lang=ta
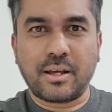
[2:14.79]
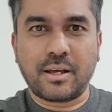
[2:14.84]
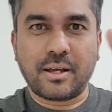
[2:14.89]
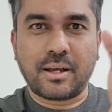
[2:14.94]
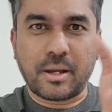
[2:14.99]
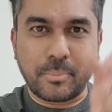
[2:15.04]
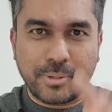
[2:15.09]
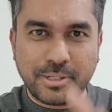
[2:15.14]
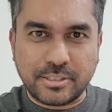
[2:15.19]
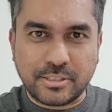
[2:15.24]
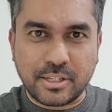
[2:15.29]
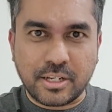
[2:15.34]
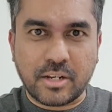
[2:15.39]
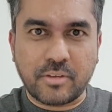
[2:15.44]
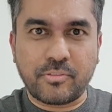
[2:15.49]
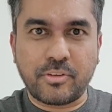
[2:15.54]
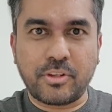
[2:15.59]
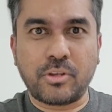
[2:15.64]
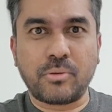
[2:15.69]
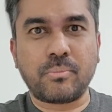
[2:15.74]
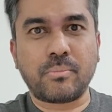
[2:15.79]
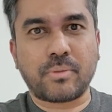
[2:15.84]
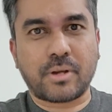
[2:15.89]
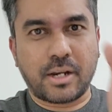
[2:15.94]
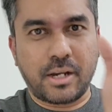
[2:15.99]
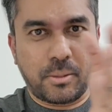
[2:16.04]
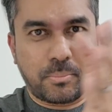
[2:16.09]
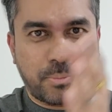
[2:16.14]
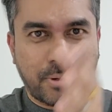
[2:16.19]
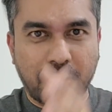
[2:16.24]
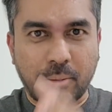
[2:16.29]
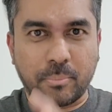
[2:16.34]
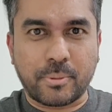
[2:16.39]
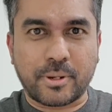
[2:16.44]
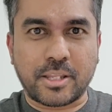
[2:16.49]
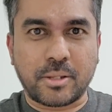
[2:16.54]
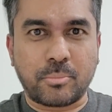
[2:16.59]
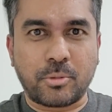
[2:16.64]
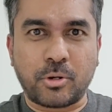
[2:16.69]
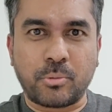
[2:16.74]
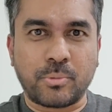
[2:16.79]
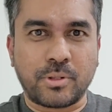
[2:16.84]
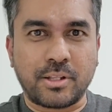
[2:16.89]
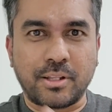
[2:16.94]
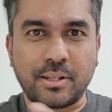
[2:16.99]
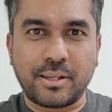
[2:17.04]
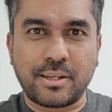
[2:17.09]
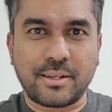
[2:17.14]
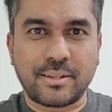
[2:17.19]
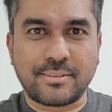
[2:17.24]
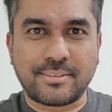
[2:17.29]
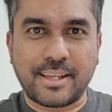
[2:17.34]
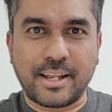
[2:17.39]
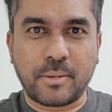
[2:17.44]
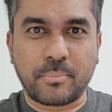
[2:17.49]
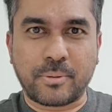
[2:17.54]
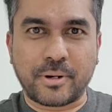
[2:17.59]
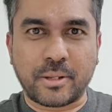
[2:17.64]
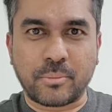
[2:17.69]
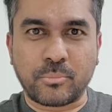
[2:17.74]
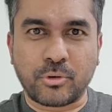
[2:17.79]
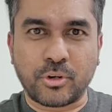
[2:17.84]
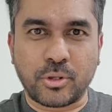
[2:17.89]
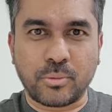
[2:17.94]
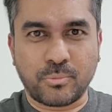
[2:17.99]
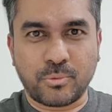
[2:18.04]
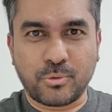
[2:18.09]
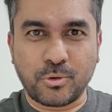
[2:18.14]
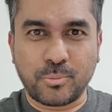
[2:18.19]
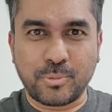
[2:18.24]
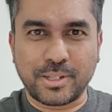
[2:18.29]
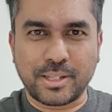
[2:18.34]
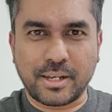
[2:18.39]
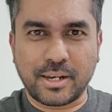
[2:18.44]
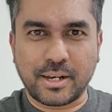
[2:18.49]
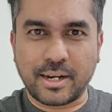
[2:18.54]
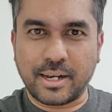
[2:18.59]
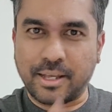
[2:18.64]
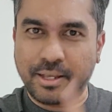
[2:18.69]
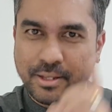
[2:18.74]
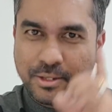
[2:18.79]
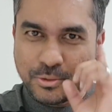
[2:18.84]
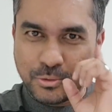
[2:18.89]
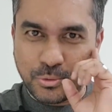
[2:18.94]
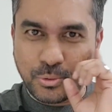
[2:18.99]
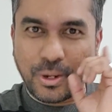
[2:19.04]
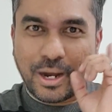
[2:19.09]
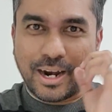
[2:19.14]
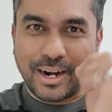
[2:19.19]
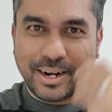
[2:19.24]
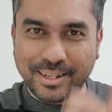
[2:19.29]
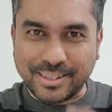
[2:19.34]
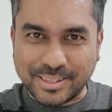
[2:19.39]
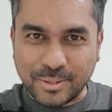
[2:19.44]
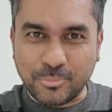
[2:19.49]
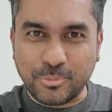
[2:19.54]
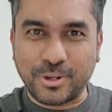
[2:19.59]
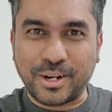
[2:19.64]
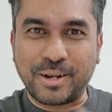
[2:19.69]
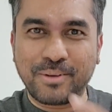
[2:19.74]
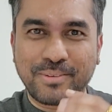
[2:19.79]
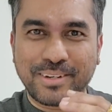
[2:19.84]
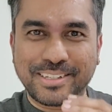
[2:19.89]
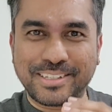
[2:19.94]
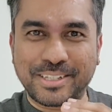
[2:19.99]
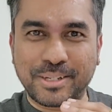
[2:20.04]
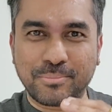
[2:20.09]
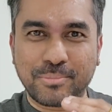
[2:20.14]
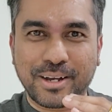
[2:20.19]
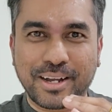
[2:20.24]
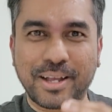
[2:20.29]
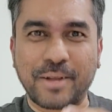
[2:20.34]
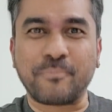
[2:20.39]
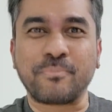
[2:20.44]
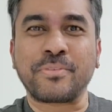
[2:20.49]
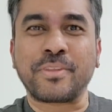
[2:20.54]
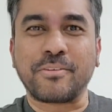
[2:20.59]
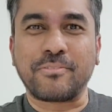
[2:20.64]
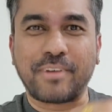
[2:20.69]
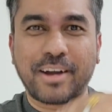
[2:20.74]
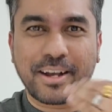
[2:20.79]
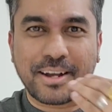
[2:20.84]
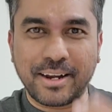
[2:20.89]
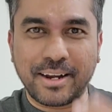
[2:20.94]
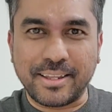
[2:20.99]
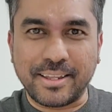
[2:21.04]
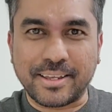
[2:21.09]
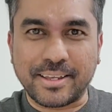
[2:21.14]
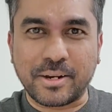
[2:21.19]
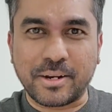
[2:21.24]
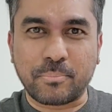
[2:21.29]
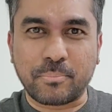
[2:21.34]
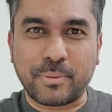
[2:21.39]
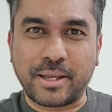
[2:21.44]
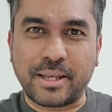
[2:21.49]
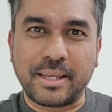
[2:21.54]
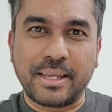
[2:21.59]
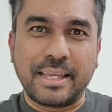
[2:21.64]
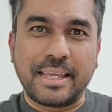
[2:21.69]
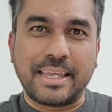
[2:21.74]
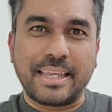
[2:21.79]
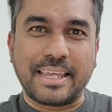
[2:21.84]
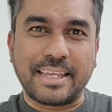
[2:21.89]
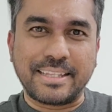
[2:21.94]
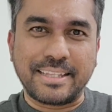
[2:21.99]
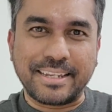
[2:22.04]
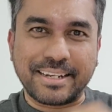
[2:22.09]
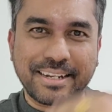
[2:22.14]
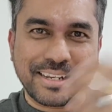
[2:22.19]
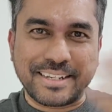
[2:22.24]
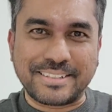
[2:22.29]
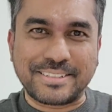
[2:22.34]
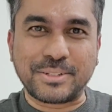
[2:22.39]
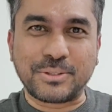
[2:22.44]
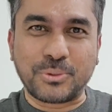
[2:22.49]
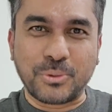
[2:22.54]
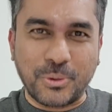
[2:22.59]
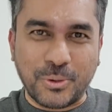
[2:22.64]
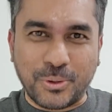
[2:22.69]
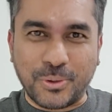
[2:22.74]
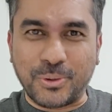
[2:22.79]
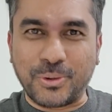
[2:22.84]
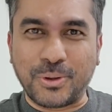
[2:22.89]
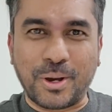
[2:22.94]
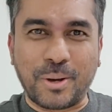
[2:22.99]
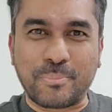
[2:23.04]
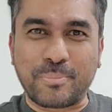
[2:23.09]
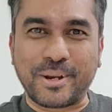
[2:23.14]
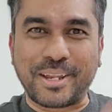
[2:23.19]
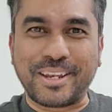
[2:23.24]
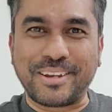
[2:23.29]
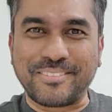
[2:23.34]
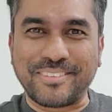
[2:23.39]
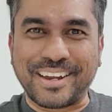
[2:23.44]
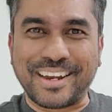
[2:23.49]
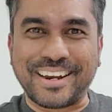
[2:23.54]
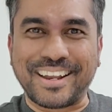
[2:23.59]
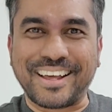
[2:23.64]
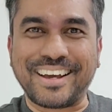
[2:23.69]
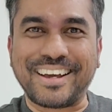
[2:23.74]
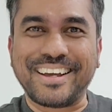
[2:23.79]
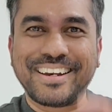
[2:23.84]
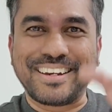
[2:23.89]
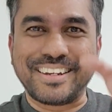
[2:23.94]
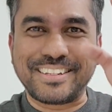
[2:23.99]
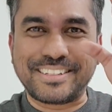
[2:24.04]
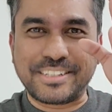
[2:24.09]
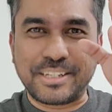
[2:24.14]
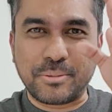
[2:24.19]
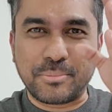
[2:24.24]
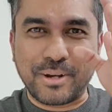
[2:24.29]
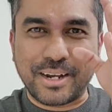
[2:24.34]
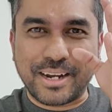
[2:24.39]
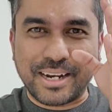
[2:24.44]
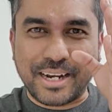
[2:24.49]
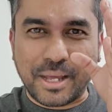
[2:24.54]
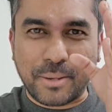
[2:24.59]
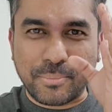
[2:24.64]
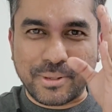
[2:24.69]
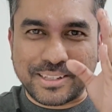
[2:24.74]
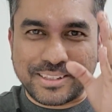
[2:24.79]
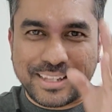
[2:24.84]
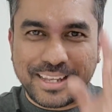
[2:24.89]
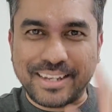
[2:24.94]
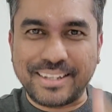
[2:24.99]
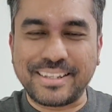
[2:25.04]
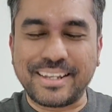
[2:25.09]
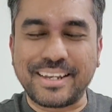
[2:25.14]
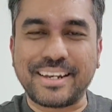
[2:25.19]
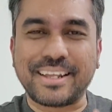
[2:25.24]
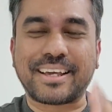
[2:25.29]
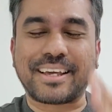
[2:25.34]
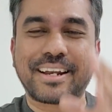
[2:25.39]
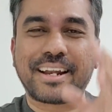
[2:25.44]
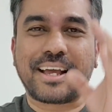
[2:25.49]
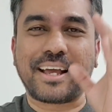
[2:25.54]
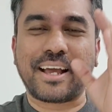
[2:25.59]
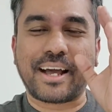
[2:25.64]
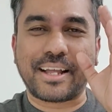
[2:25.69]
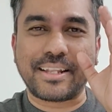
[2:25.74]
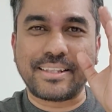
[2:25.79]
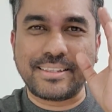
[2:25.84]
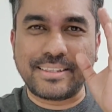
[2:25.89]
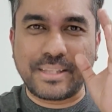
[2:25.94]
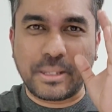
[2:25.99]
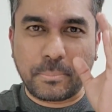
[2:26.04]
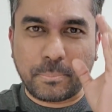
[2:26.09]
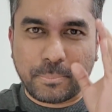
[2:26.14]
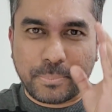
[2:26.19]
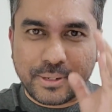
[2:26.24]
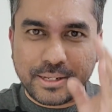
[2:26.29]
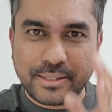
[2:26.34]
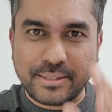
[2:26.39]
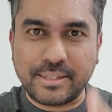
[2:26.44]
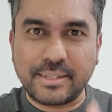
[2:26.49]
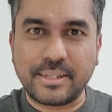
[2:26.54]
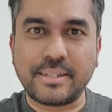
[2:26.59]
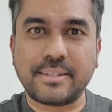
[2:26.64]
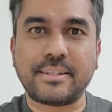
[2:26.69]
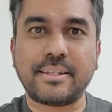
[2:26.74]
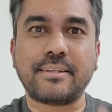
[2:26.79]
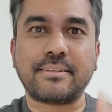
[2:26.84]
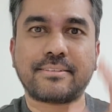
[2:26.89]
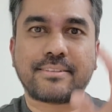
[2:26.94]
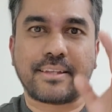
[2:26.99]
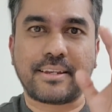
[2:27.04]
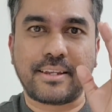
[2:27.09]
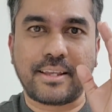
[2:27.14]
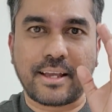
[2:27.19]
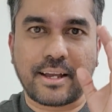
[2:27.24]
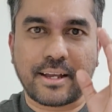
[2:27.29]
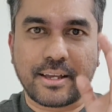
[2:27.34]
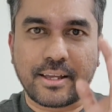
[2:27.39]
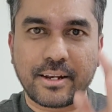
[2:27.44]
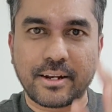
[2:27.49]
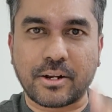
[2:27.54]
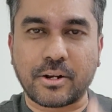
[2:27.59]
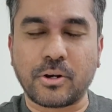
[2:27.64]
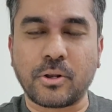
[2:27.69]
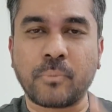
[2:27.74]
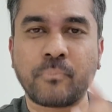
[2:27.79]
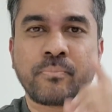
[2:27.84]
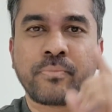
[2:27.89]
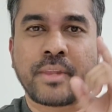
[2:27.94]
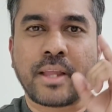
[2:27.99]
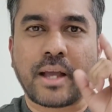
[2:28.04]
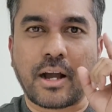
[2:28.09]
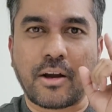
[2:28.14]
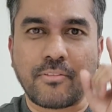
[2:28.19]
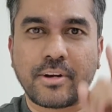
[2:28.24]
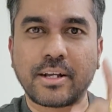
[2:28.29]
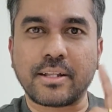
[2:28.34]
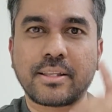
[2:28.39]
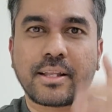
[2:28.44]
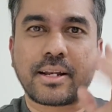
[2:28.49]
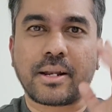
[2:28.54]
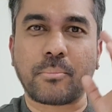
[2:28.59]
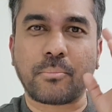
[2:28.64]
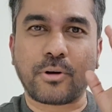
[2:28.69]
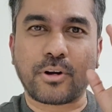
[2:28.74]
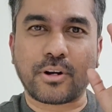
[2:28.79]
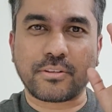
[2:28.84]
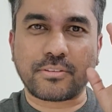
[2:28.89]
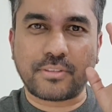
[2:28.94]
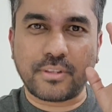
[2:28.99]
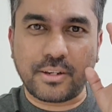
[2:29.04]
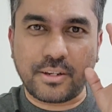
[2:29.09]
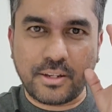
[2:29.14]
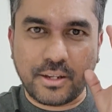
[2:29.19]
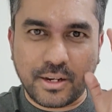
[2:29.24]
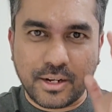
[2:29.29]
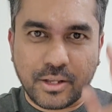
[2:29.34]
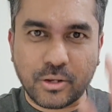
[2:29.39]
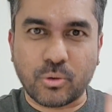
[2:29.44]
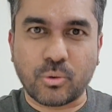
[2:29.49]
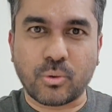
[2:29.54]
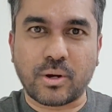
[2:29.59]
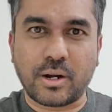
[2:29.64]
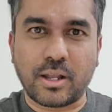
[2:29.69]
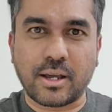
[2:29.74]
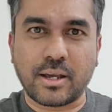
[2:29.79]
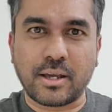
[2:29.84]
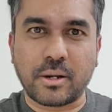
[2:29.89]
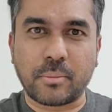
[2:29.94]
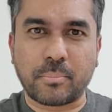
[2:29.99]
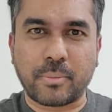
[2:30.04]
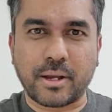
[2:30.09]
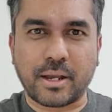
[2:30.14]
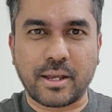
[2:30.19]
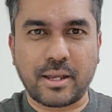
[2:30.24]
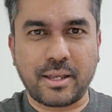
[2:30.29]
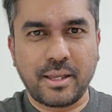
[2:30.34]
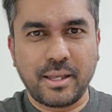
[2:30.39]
அமைச்சரவையும் கண்டிப்பாக பிரதமரும் வந்து செயல்பட முடியும் உண்மைதானுங்களே ஸோ அடுத்த முறை நிச்சயமாக வாக்களிக்கிறப்ப எதிர்கட்சி தோக்கணும் அப்படின்னு வேணா நிச்சயமாக நாம் தேர்ந்தெடுக்கிற அந்த பிரதிநிதி சரியாக இருக்கணும் அவங்க தான் நம்மளோட சரியான குரலாக இருப்பாங்க